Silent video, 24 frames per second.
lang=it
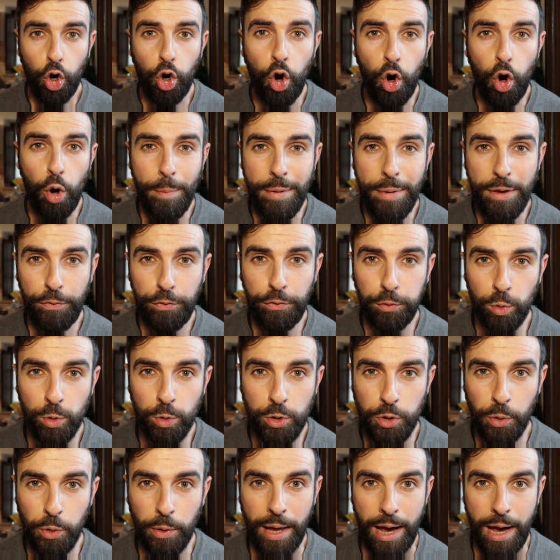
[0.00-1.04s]
Come
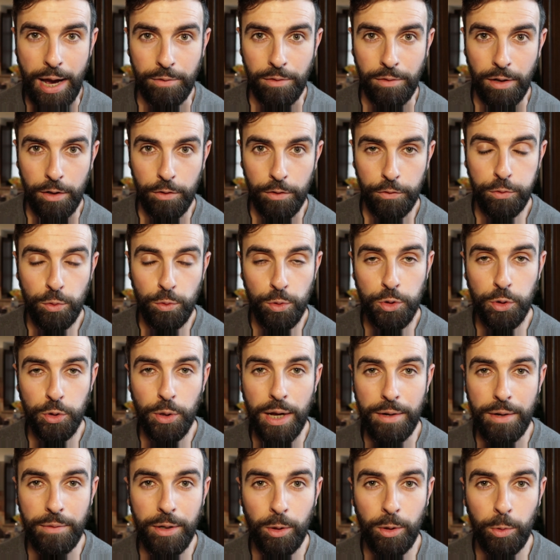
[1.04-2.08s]
funzionava?
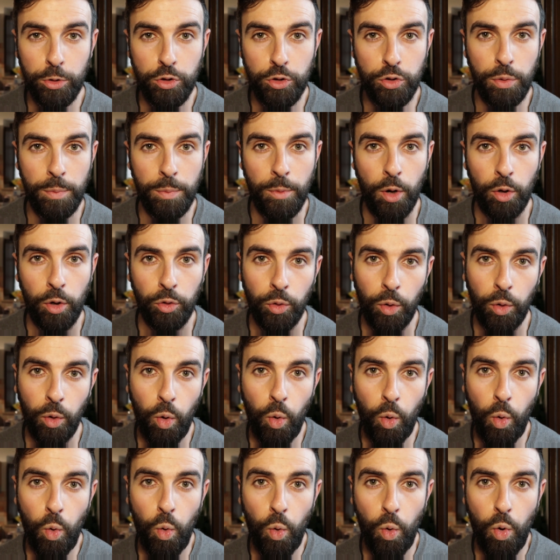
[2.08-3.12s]
Funzionava in questo
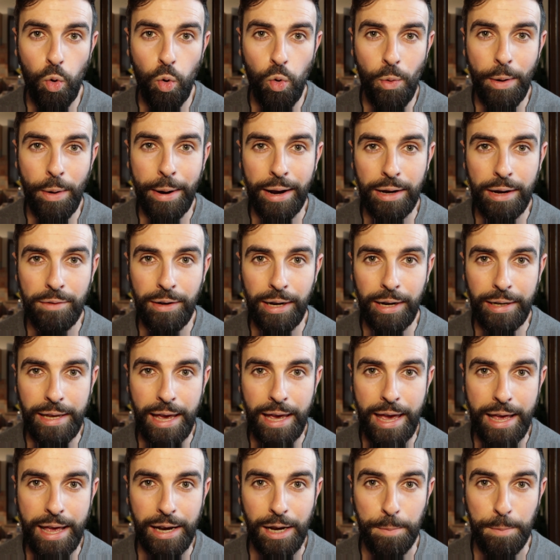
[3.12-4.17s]
modo un
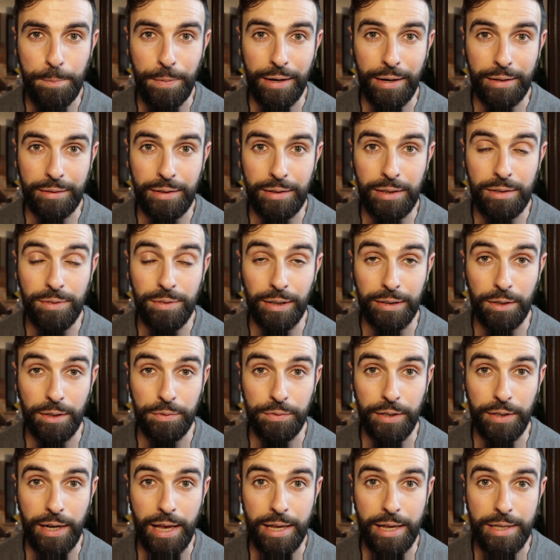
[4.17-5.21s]
cavaliere partiva da
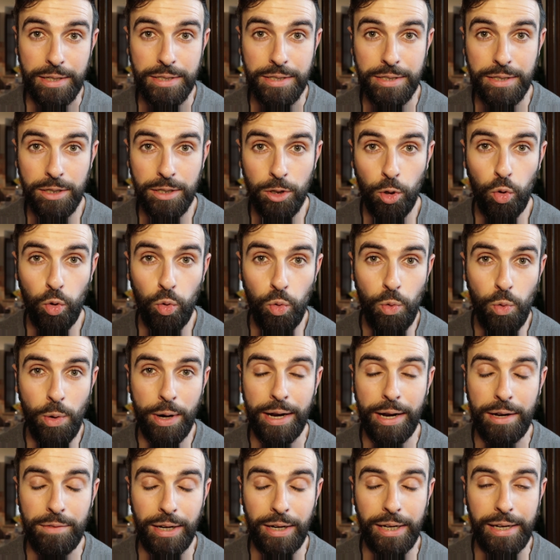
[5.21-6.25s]
Firenze, un
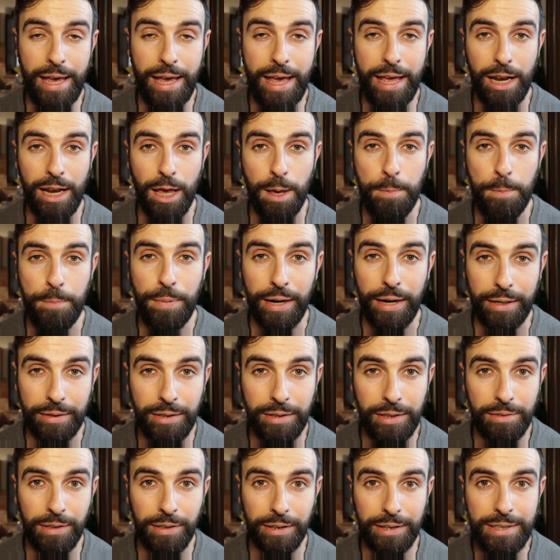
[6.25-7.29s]
cavaliere
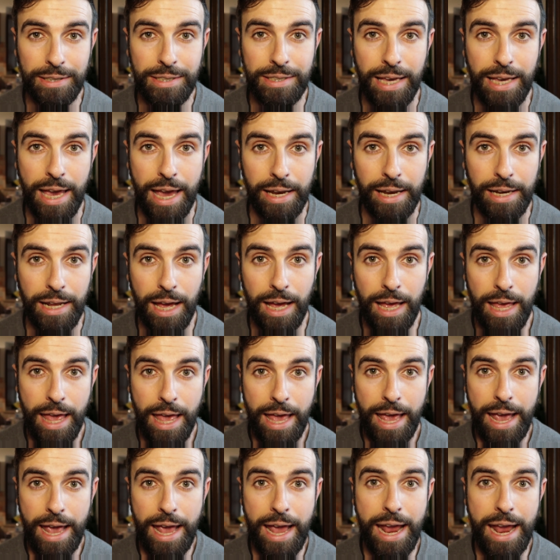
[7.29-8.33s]
partiva da Siena
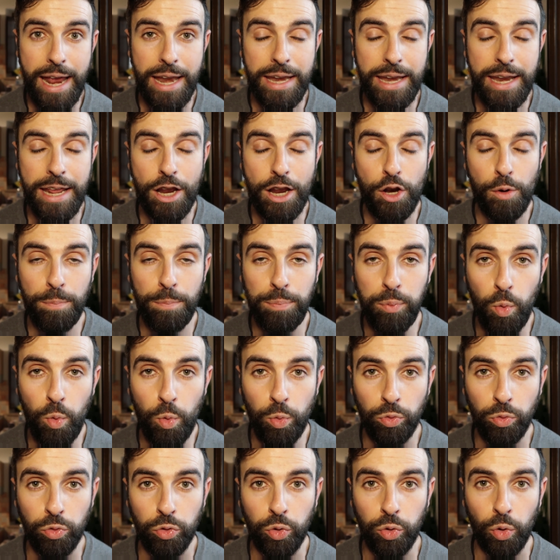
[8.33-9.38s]
e nel
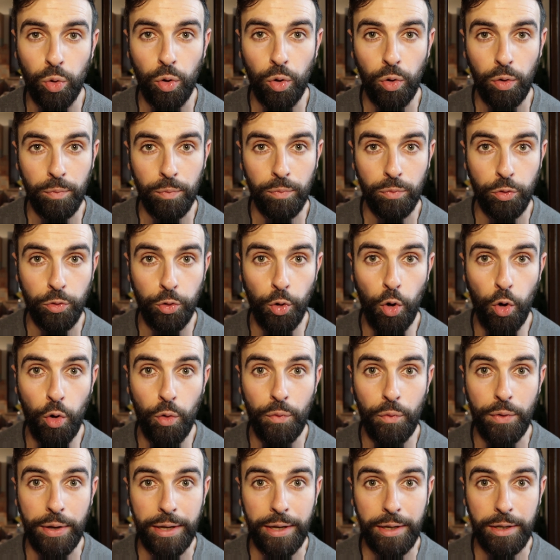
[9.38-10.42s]
punto
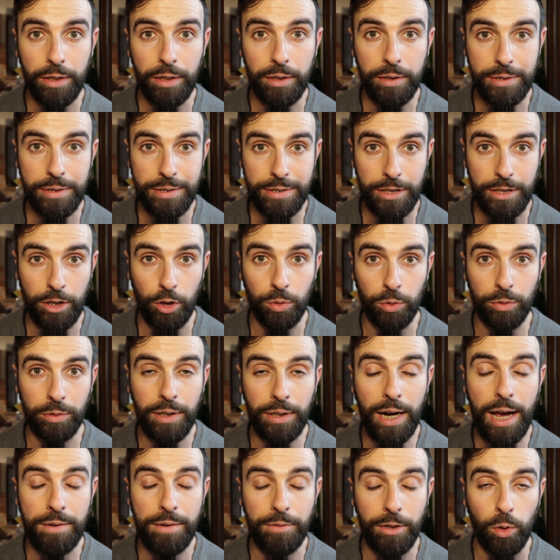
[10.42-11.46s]
dove si
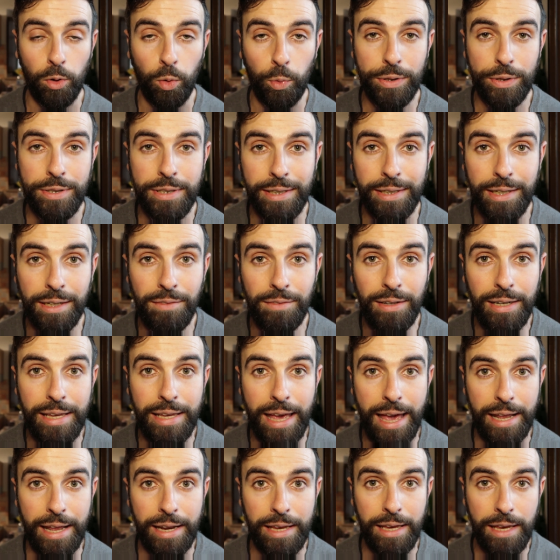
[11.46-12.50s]
incontravano questi
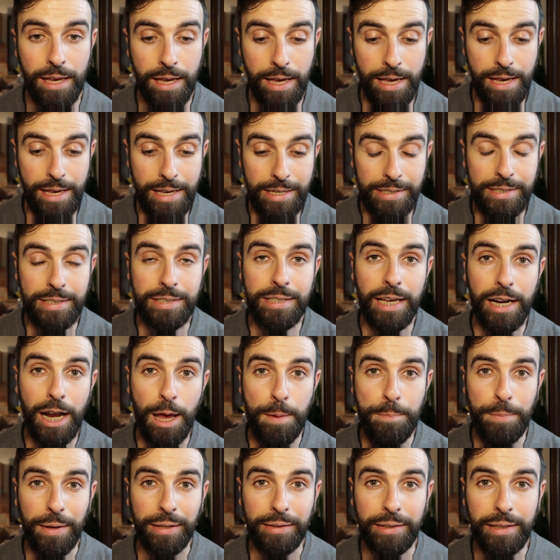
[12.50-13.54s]
cavalieri si
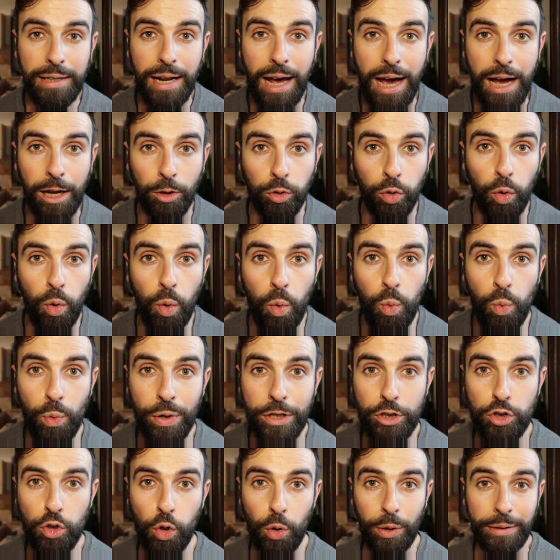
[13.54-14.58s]
sarebbe tirato
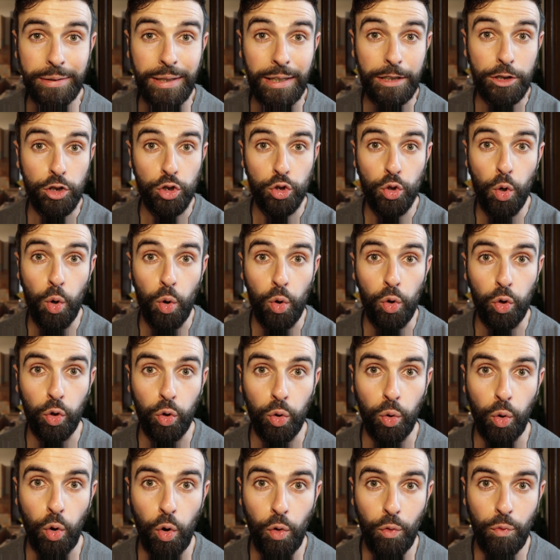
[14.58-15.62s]
una sorta di
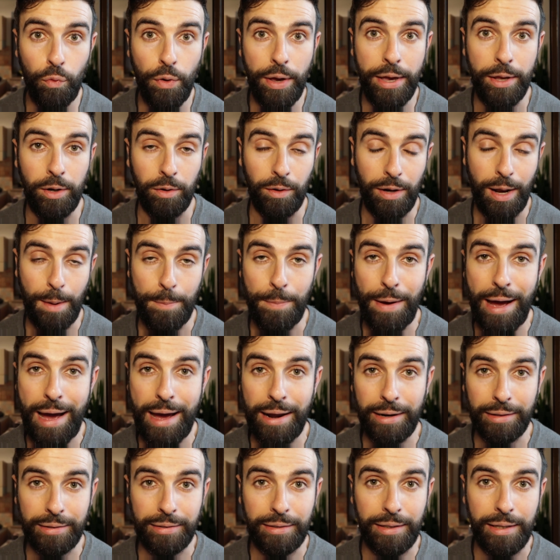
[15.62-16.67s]
solco, ovvero la
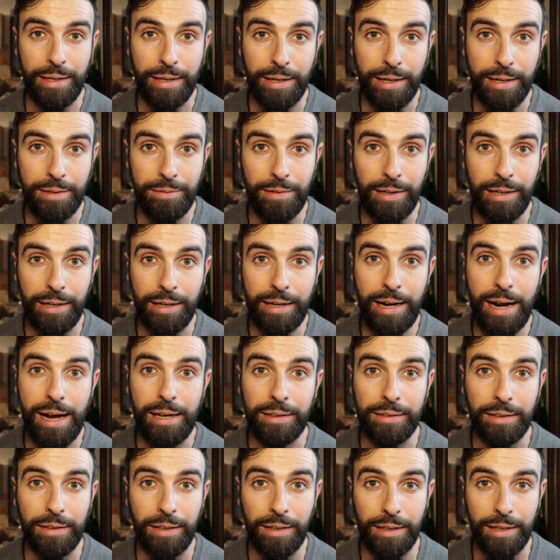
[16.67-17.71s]
parte
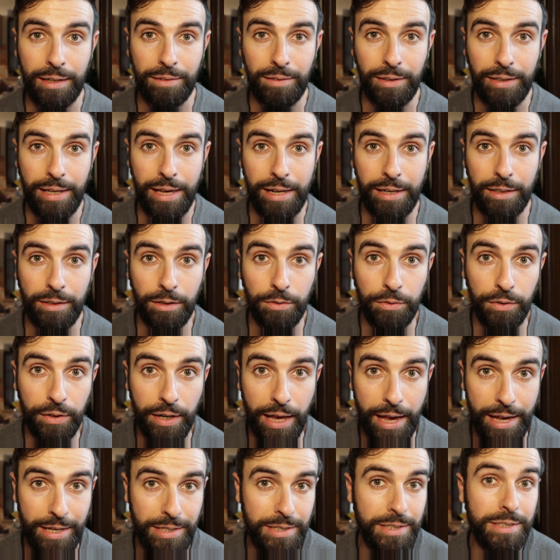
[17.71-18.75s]
cavalcata dal cavaliere di
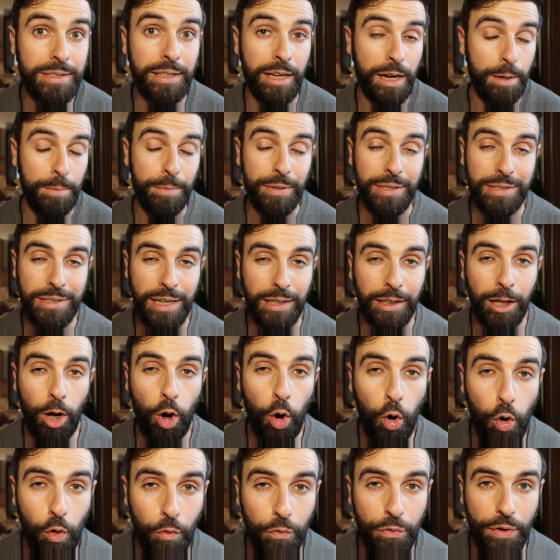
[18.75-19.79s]
Firenze sarebbe
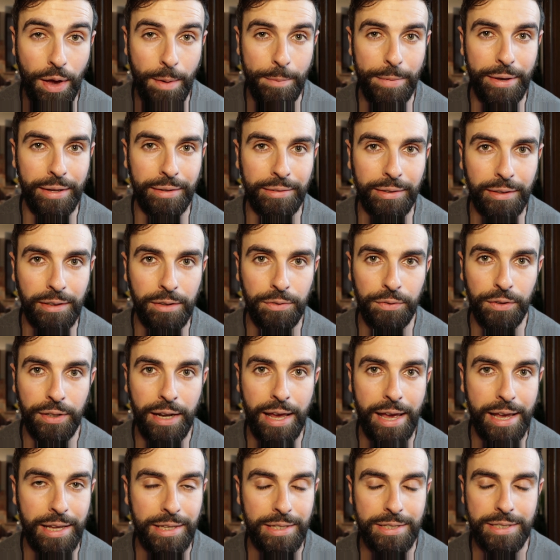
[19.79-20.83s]
stata ovviamente di
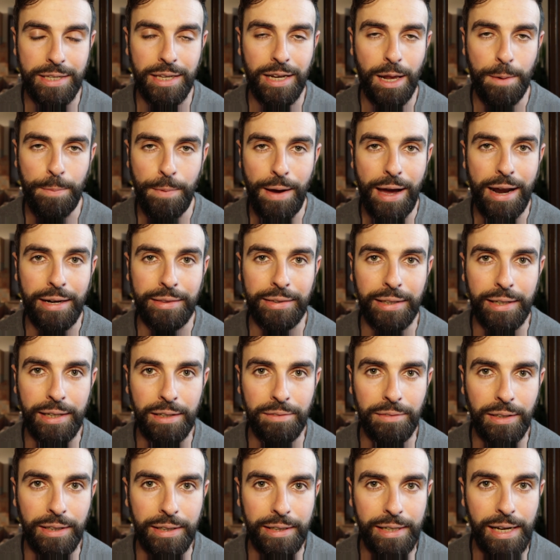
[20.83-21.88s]
Firenze, la parte
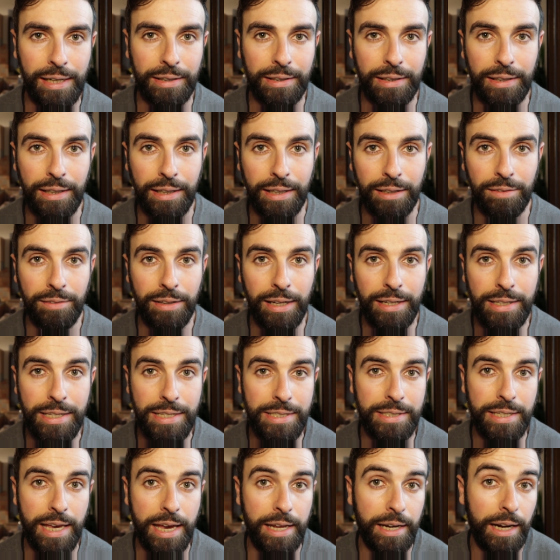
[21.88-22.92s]
cavalcata dal cavaliere
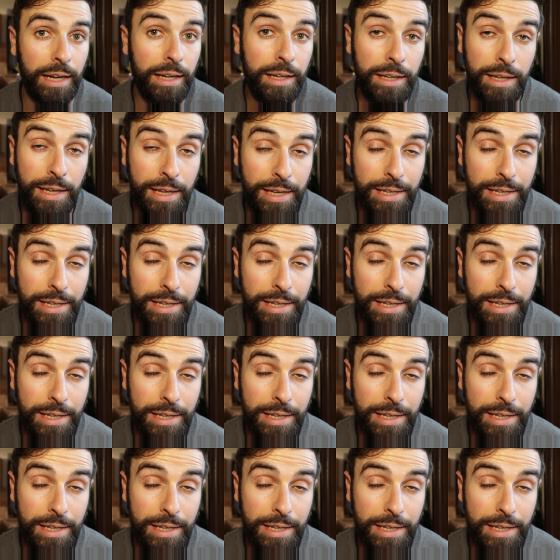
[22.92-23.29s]
di Siena